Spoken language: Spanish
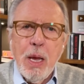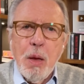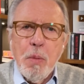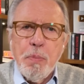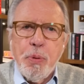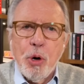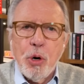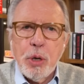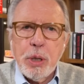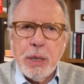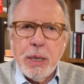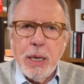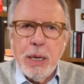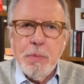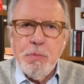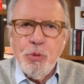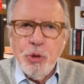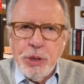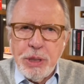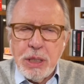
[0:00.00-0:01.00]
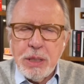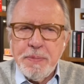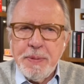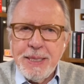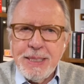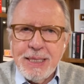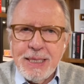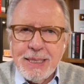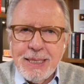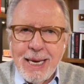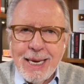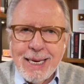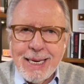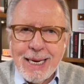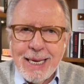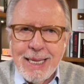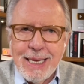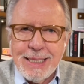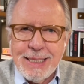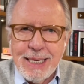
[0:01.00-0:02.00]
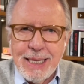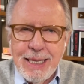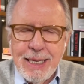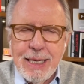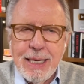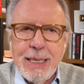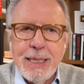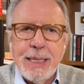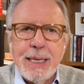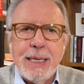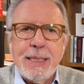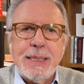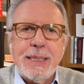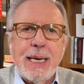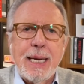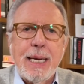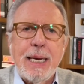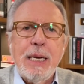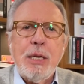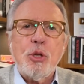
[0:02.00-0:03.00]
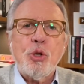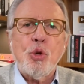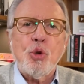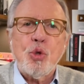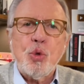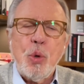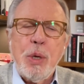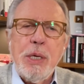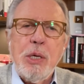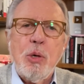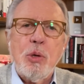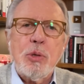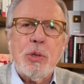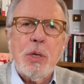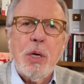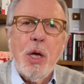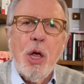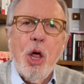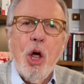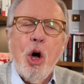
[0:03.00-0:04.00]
porque muchas veces hay que decidir entre seguir tus sueños